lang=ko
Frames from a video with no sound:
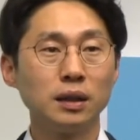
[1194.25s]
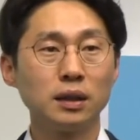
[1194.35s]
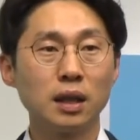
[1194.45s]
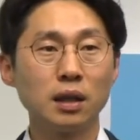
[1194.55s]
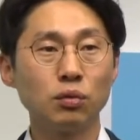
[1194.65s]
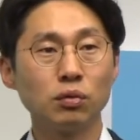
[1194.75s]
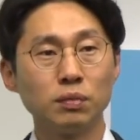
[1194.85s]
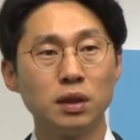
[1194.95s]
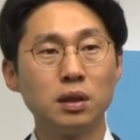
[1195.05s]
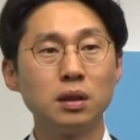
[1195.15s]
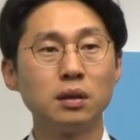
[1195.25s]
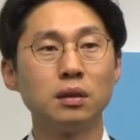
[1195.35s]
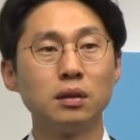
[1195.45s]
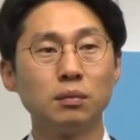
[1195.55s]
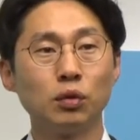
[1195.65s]
시장이 조금
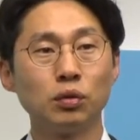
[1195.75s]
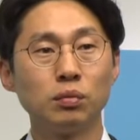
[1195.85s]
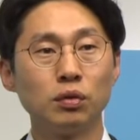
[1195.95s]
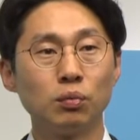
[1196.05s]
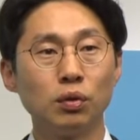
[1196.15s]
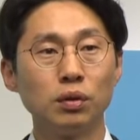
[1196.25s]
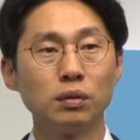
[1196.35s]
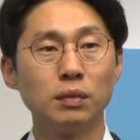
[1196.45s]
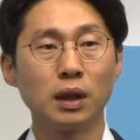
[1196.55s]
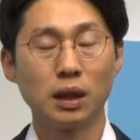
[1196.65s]
지치는 모습을 좀 보였습니다.